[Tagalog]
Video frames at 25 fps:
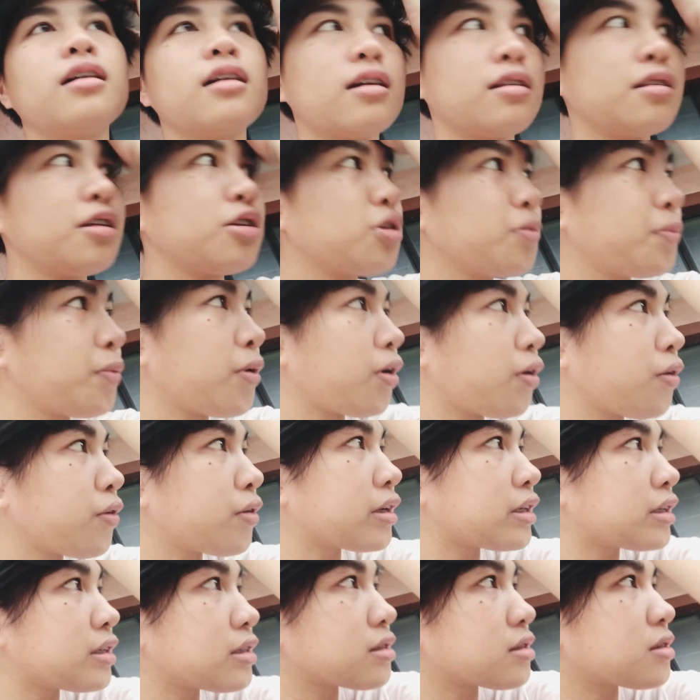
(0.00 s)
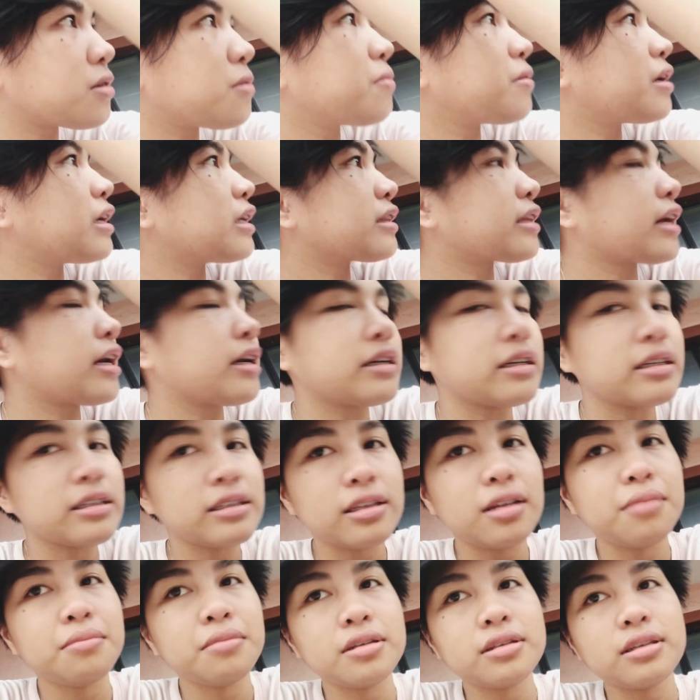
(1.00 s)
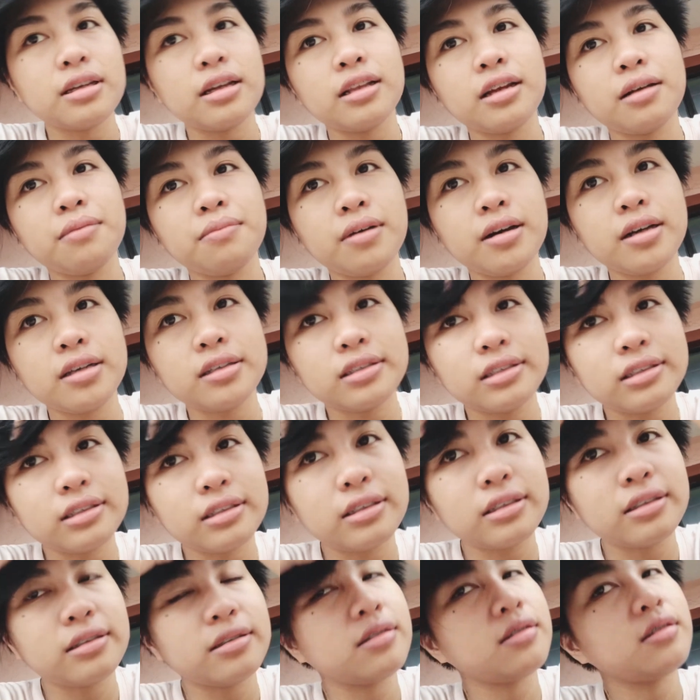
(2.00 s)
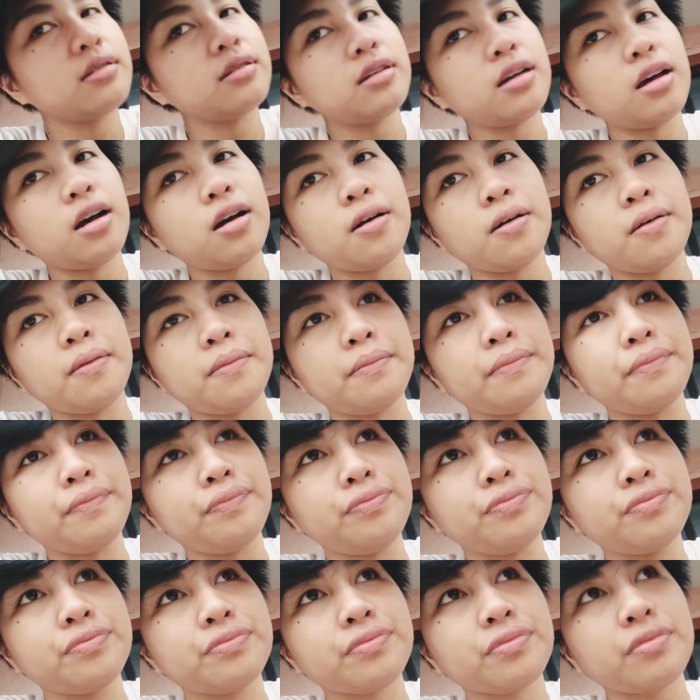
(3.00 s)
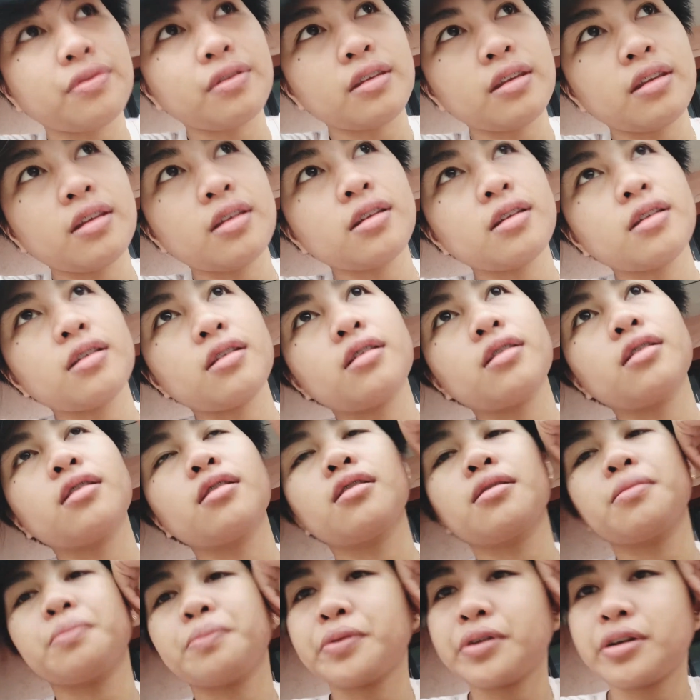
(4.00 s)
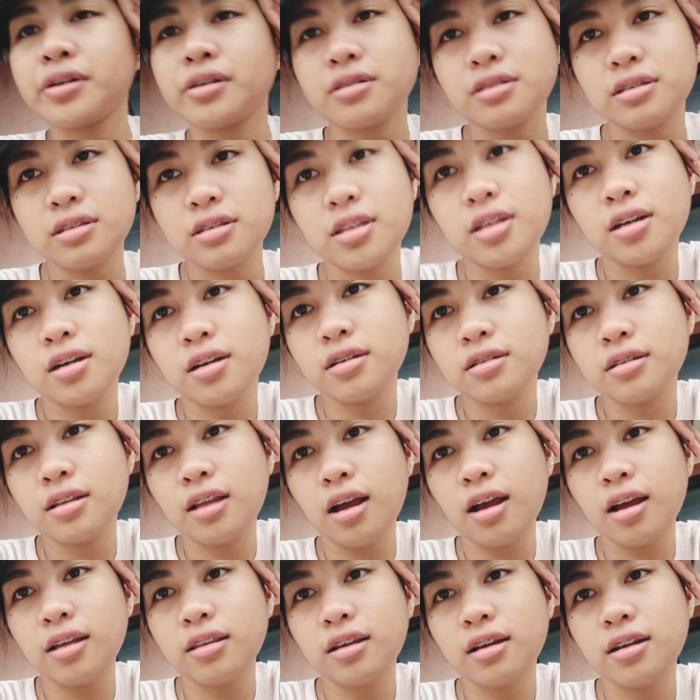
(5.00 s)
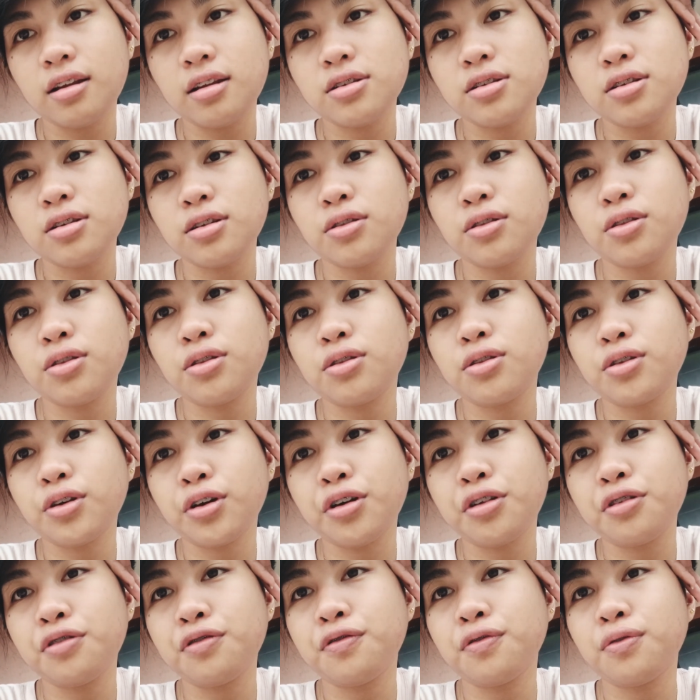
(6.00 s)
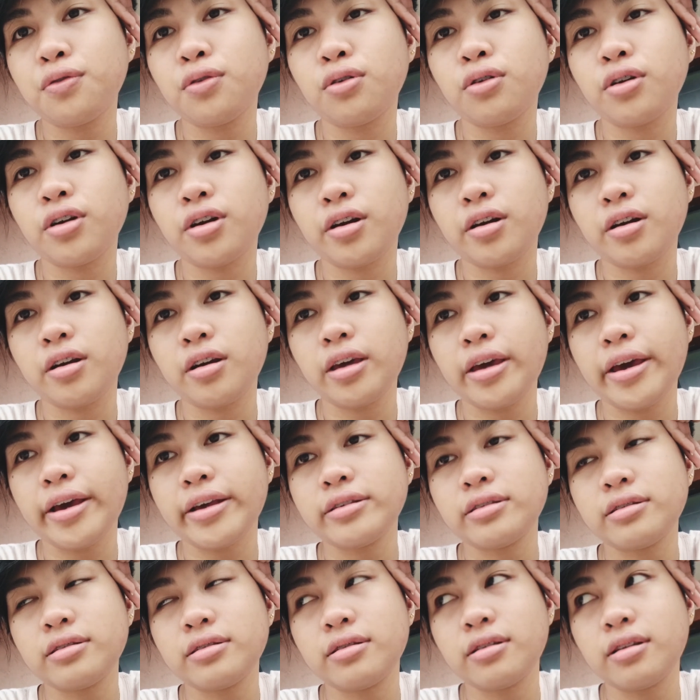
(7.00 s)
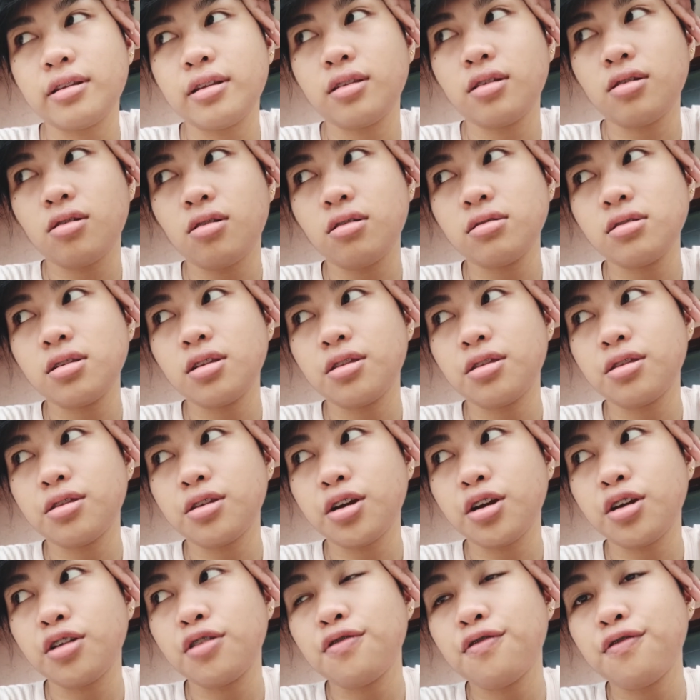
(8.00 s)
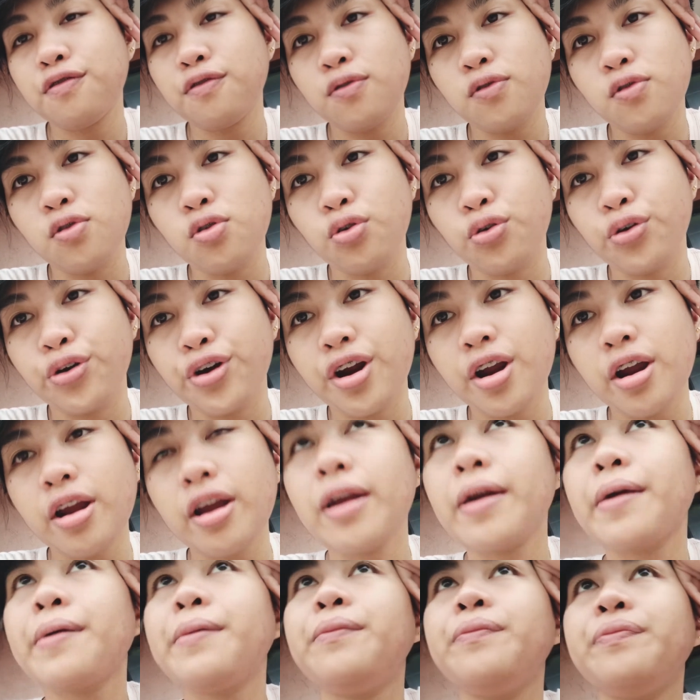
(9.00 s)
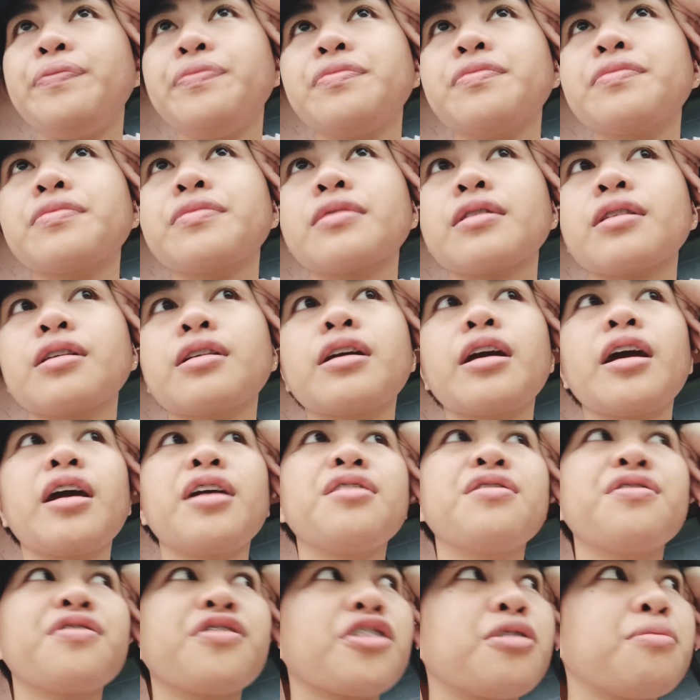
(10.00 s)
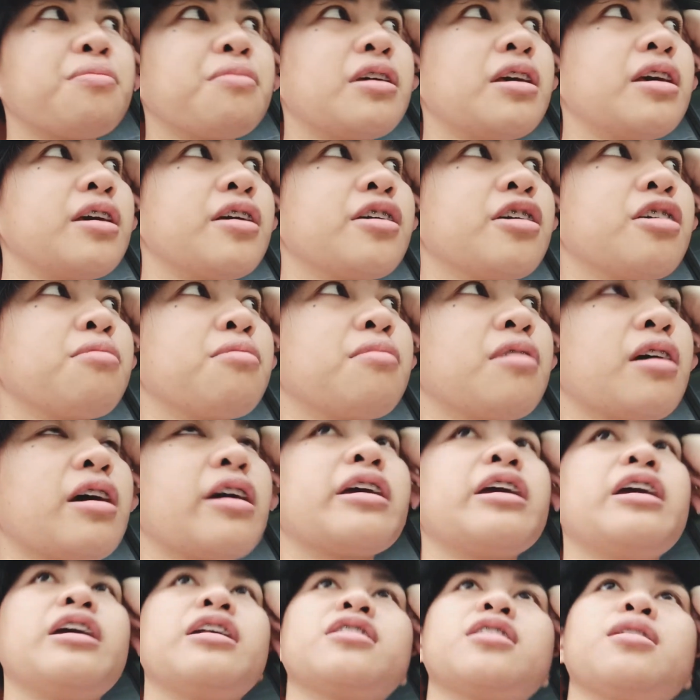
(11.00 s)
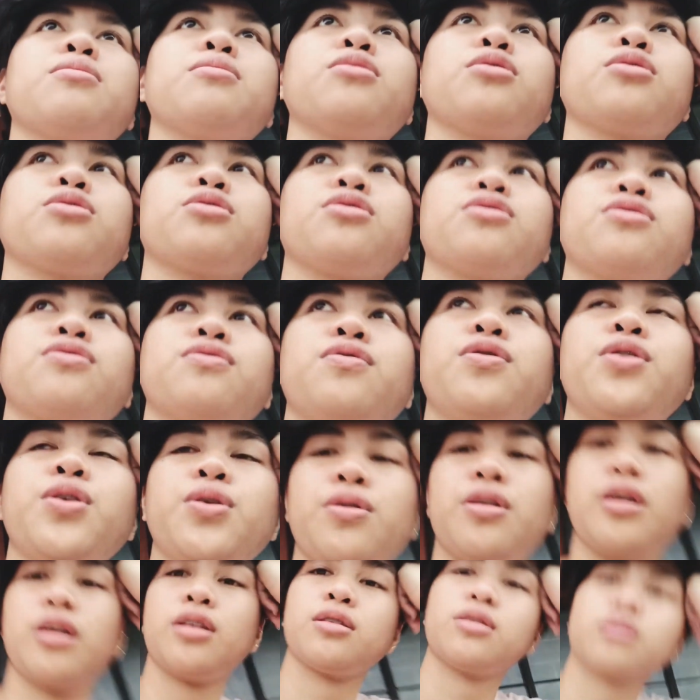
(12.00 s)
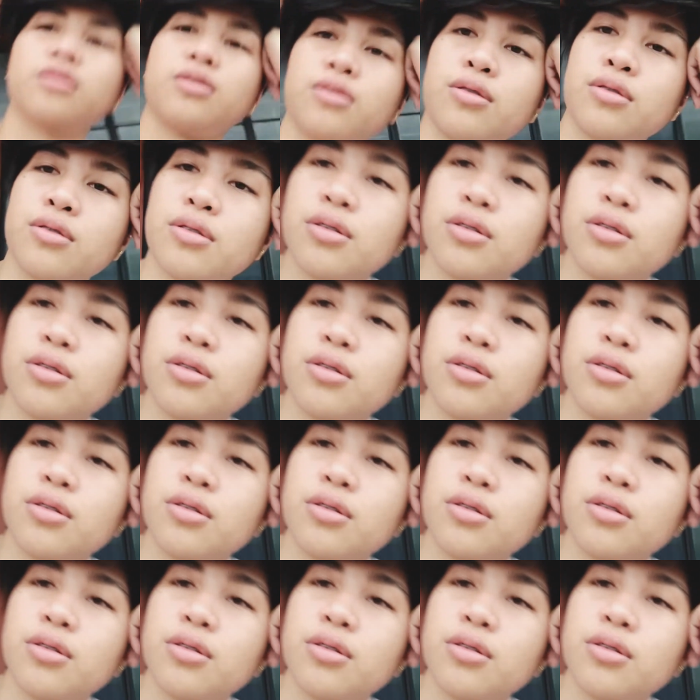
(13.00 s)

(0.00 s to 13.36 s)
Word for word: Dito po ako ngayon sa may terrace namin sa labas. Um, perks ng nakatira sa third floor. Yes, nandito ako sa third floor. And from here, makikita mo tong view na to.